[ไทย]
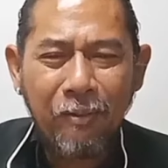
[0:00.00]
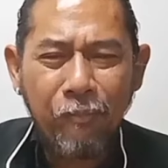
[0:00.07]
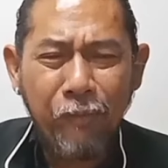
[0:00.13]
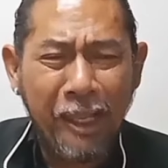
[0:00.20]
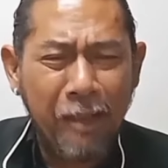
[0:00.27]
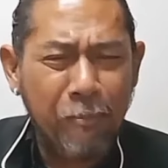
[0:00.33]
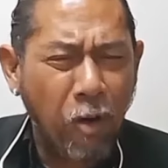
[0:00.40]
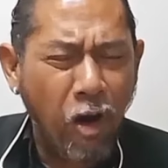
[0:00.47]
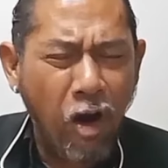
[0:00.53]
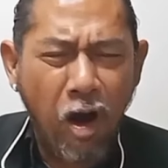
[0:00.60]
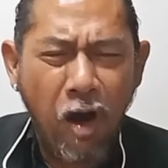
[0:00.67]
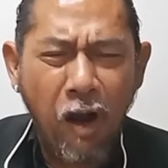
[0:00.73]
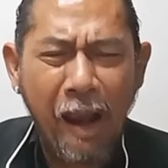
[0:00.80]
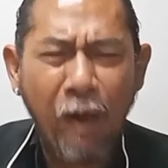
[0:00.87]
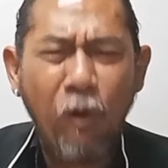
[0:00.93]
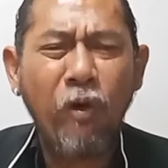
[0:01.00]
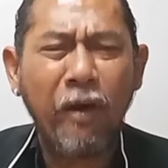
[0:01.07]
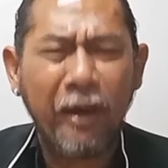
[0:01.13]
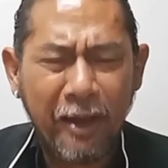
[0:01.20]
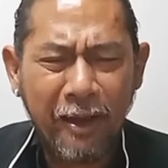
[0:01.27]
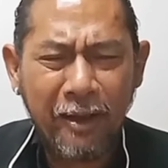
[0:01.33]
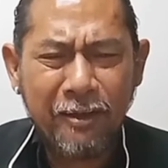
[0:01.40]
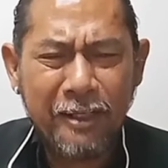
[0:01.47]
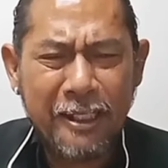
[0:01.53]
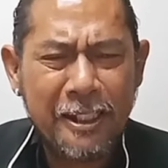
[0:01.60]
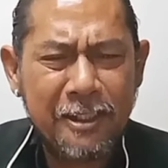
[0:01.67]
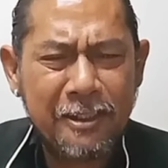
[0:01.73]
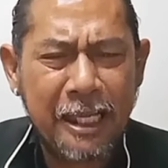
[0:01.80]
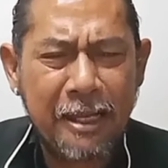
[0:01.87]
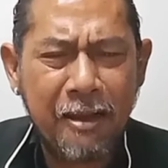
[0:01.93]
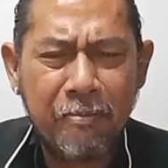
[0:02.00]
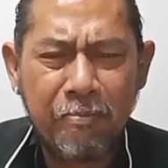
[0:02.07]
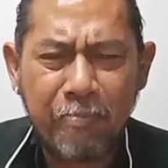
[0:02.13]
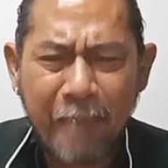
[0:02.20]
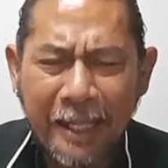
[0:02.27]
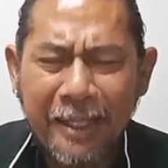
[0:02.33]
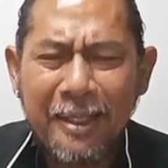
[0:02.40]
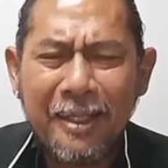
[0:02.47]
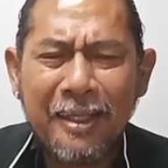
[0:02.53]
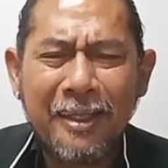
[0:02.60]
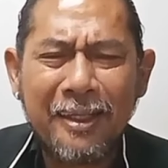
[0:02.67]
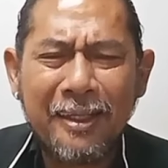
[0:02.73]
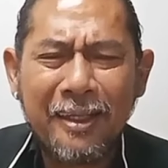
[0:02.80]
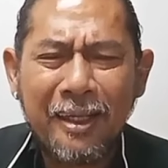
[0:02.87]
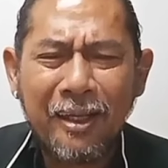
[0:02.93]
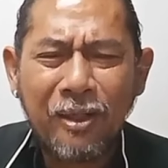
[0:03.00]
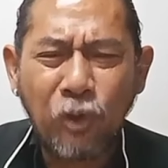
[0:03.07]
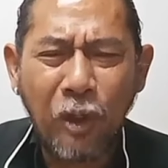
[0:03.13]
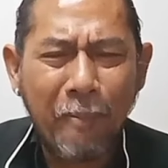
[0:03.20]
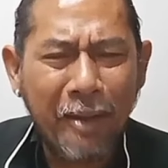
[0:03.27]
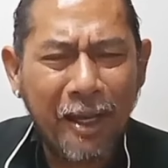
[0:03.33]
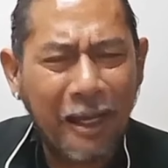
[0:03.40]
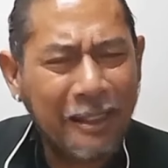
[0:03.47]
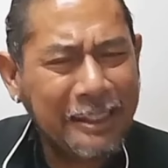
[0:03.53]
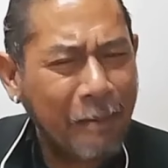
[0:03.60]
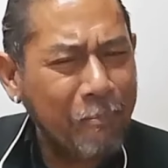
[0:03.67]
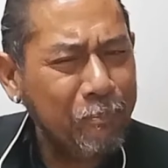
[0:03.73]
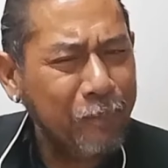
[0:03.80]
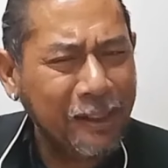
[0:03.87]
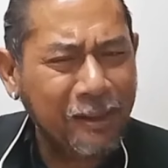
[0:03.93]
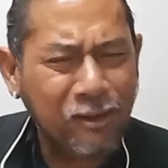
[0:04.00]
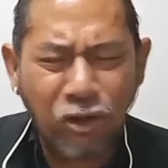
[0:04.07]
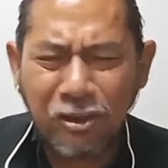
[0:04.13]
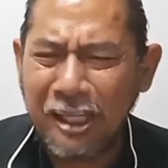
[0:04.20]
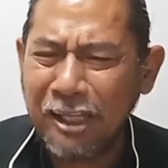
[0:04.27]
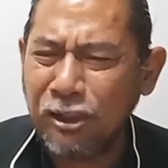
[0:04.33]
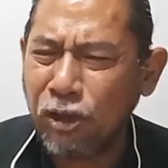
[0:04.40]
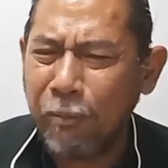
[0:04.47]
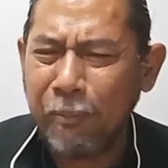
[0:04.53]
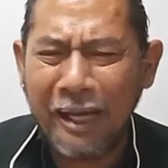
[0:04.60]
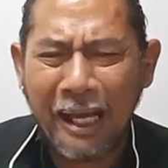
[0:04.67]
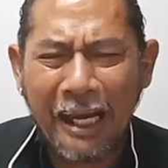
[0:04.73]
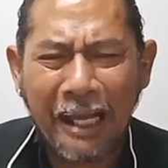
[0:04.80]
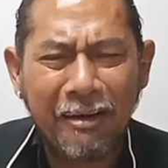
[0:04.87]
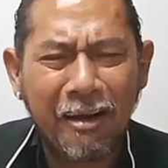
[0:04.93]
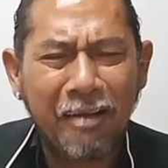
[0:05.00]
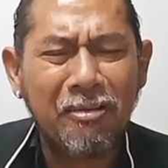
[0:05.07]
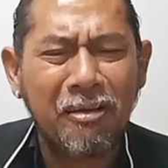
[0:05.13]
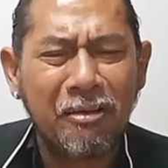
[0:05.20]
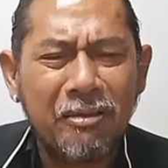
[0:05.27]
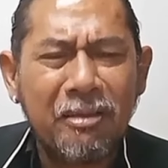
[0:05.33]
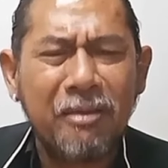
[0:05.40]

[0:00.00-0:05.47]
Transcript: ดีพอแล้วเหรอ ดีจริงไหมตัวเองไม่เคยทำผิดต้นตีนต้นมืออะไรเลยหรือ